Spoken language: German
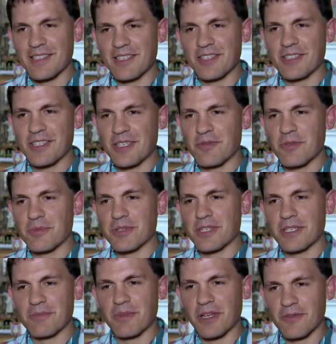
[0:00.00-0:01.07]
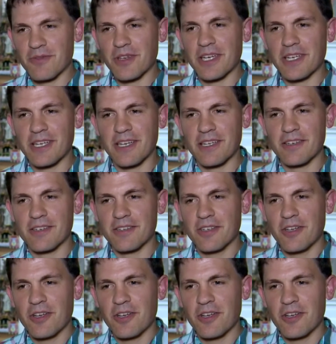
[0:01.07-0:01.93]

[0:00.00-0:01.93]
geschickt, wo man eben anfragen kann,